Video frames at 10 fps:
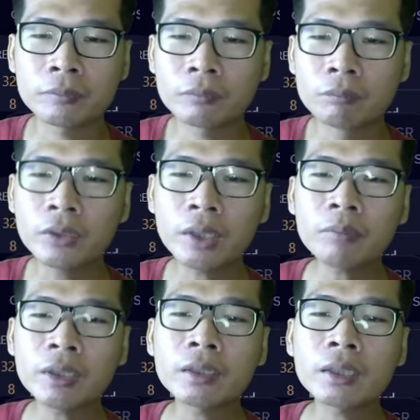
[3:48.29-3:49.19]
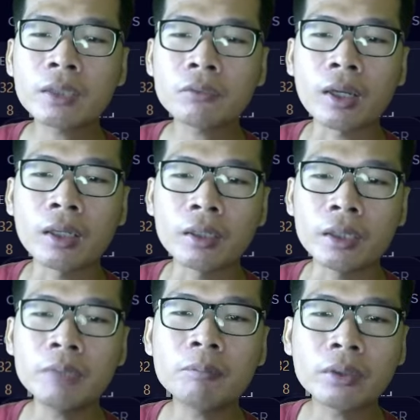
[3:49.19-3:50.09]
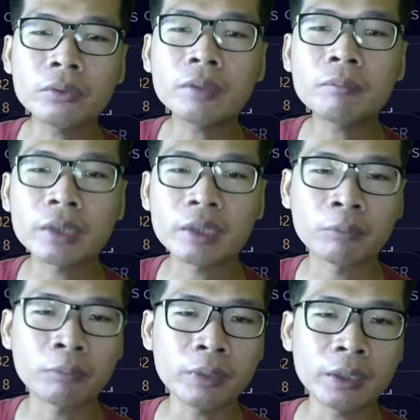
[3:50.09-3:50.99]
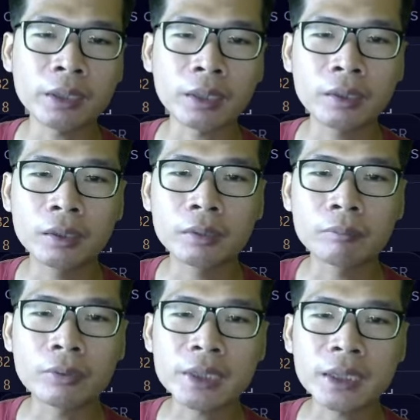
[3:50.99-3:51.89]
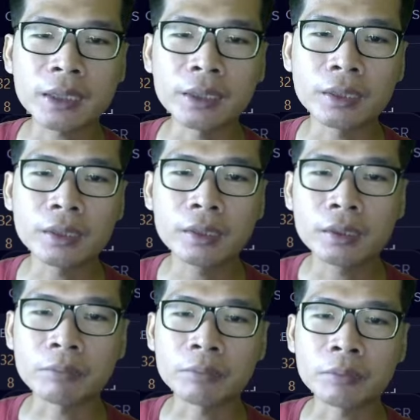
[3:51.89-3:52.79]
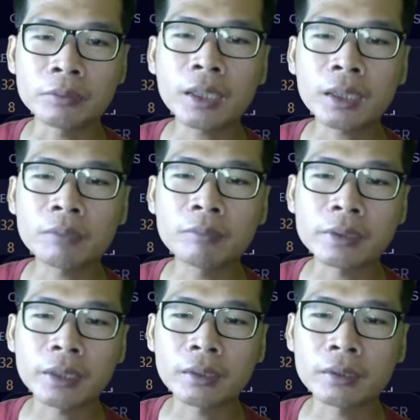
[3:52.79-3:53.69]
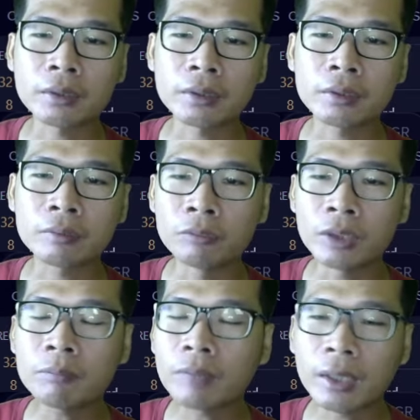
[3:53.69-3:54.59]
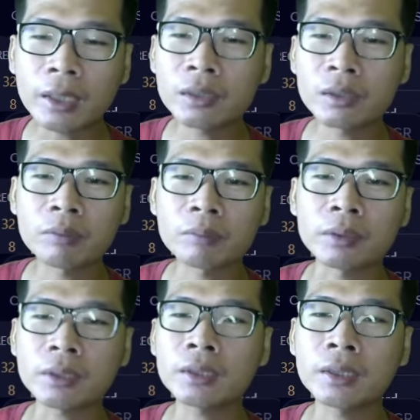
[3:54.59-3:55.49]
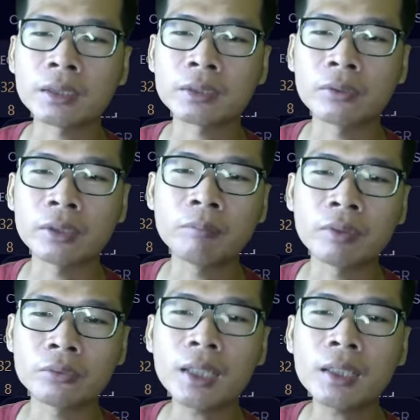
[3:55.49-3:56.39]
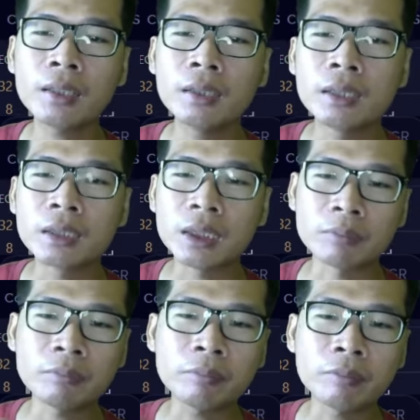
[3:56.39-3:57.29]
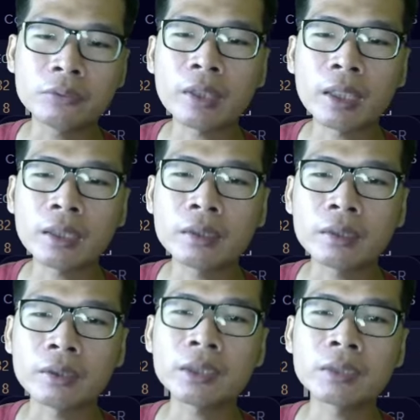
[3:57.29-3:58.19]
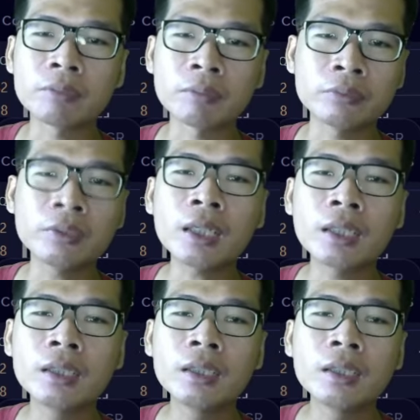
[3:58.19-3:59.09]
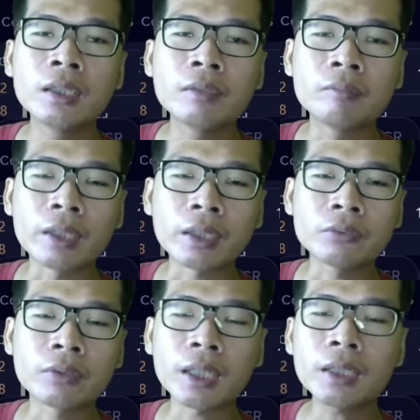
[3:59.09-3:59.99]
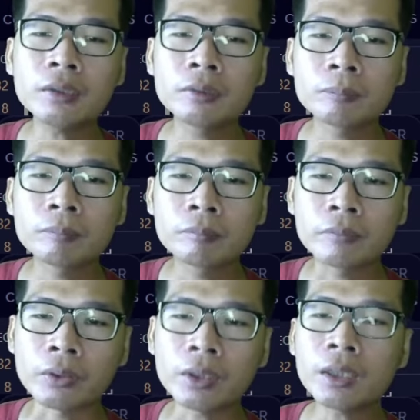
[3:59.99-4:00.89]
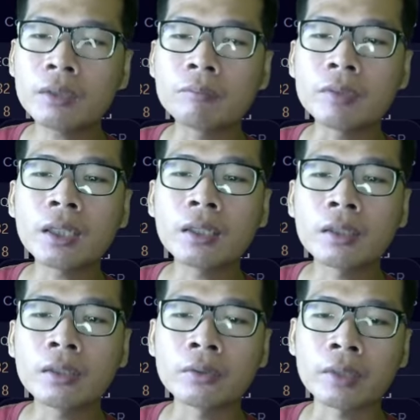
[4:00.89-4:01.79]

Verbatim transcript: mungkin banyak yang lihat wah ini bang Yuda mau terpopit ini mau sell ini siap-siap juga kita mau sell mungkin barangnya ya teman-temannya lihat story bang Yuda siap-siap mau jualan tanya siap-siap juga mereka jualan tanya benar kalau